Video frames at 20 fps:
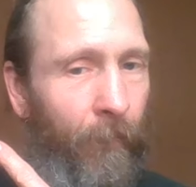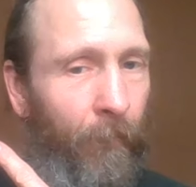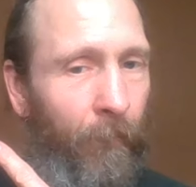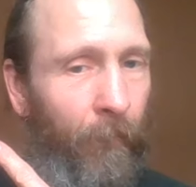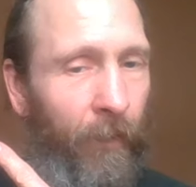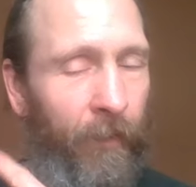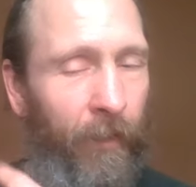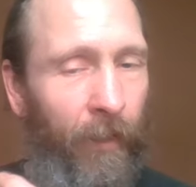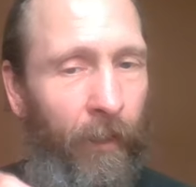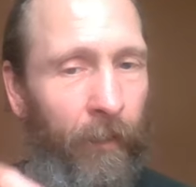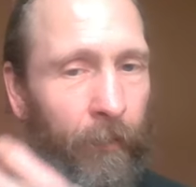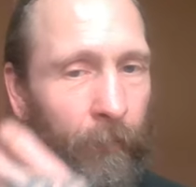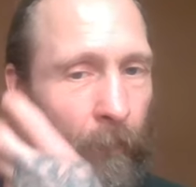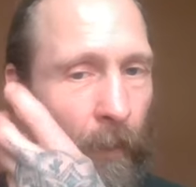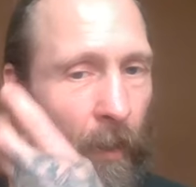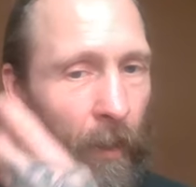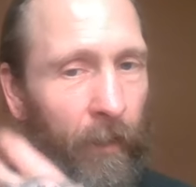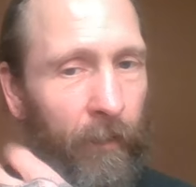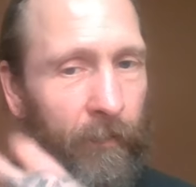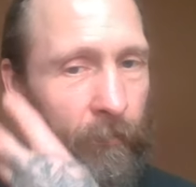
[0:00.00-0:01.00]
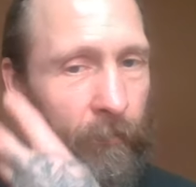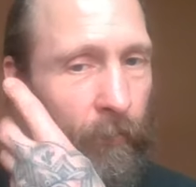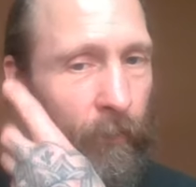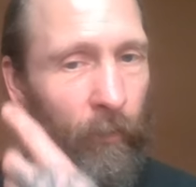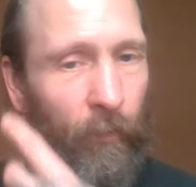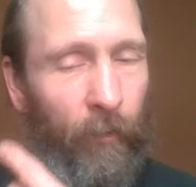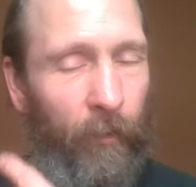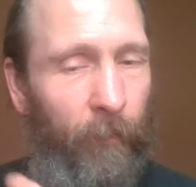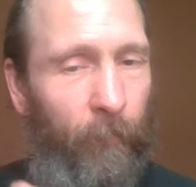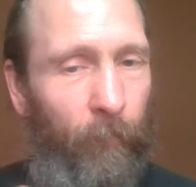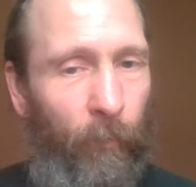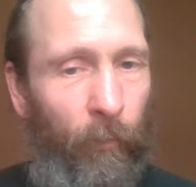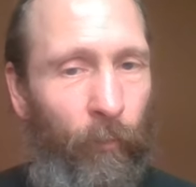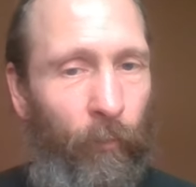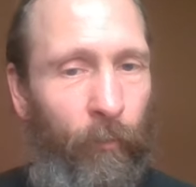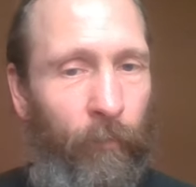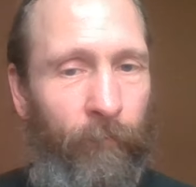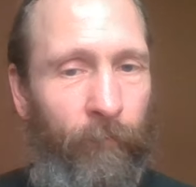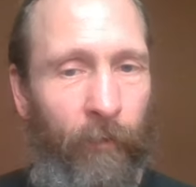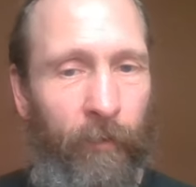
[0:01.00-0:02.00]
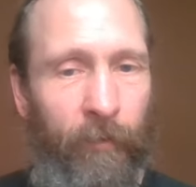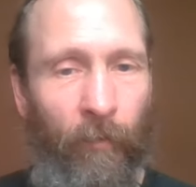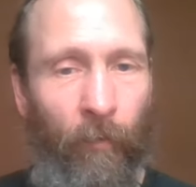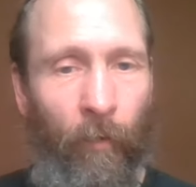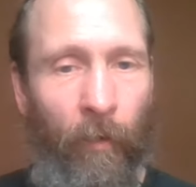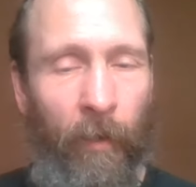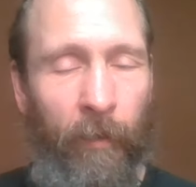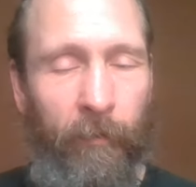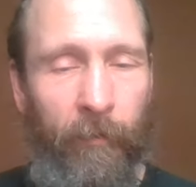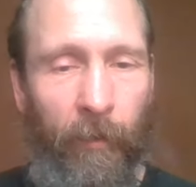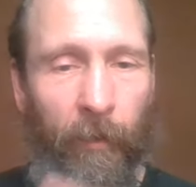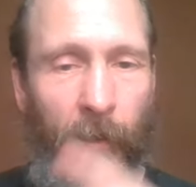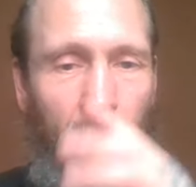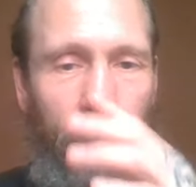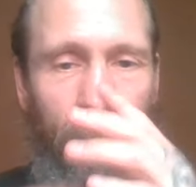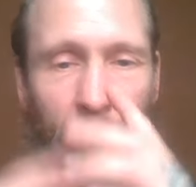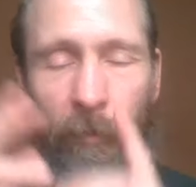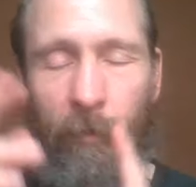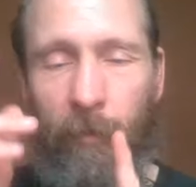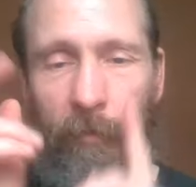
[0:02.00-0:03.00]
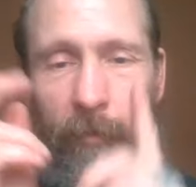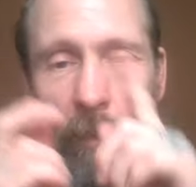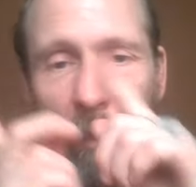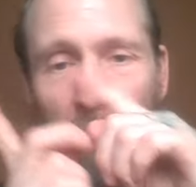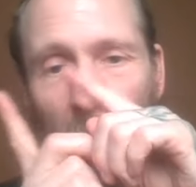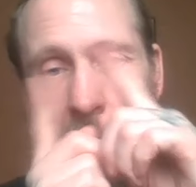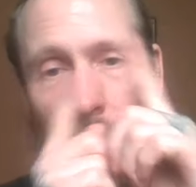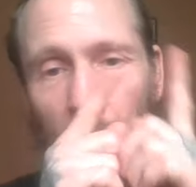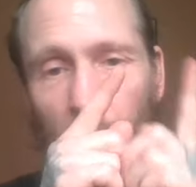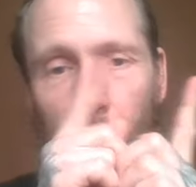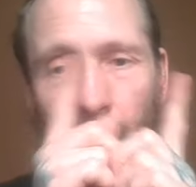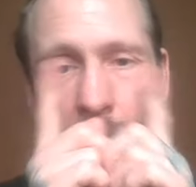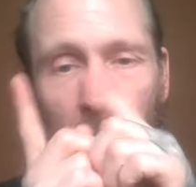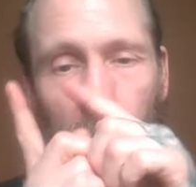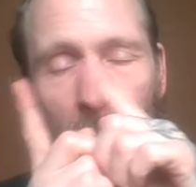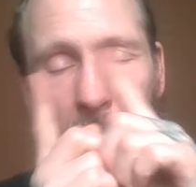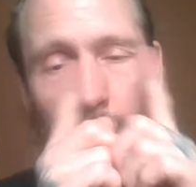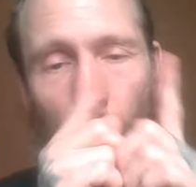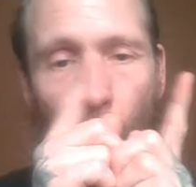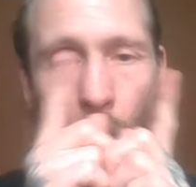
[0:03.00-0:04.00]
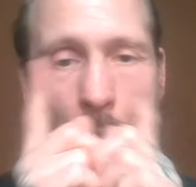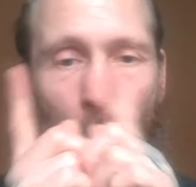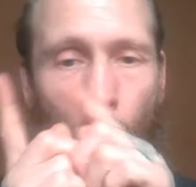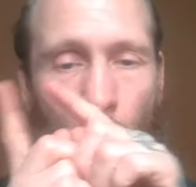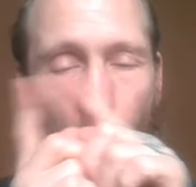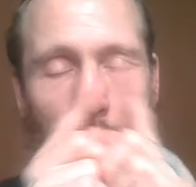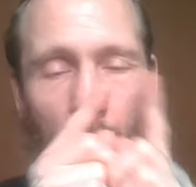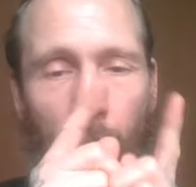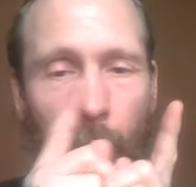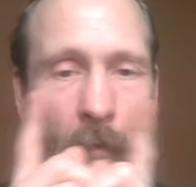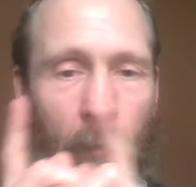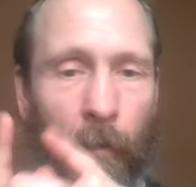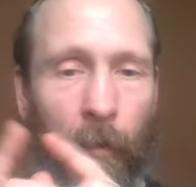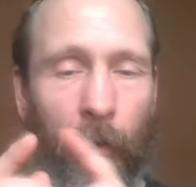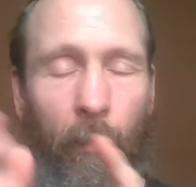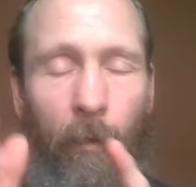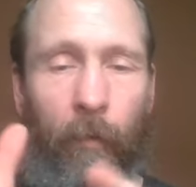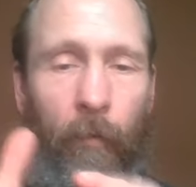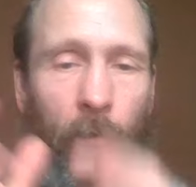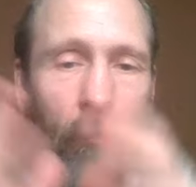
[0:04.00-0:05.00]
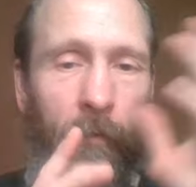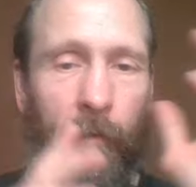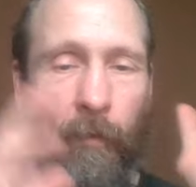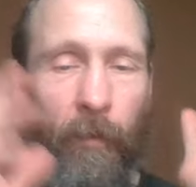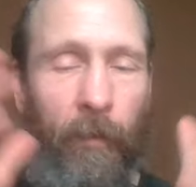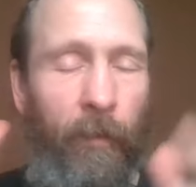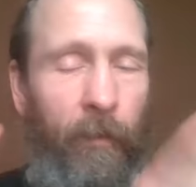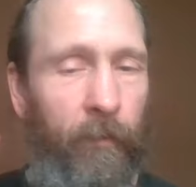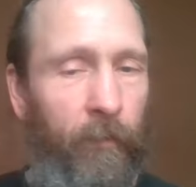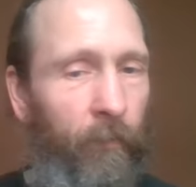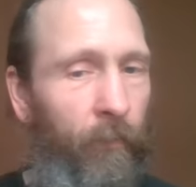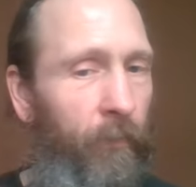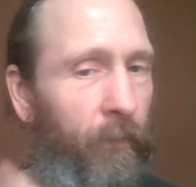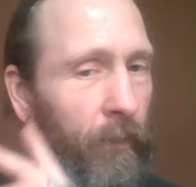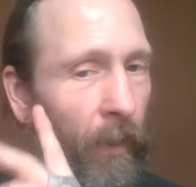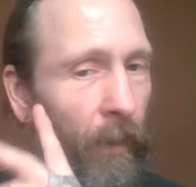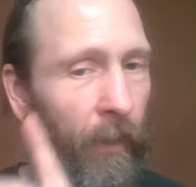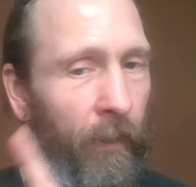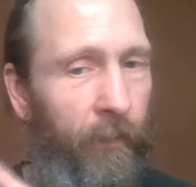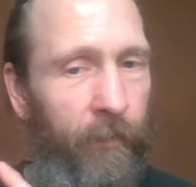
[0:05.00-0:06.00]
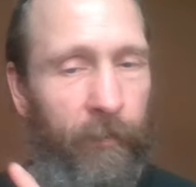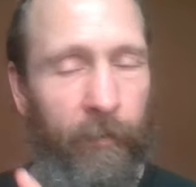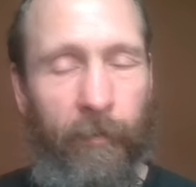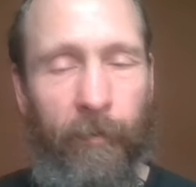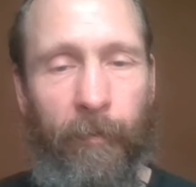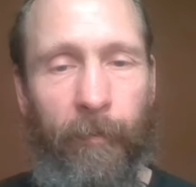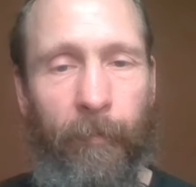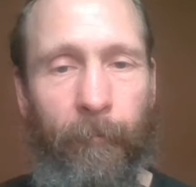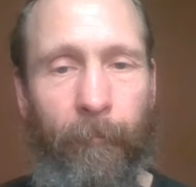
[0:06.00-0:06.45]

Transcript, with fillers: Man denkt immer, ah, das wird nur durch Blut versorgt, dann hat man diese Härchen im Ohr und dies und das.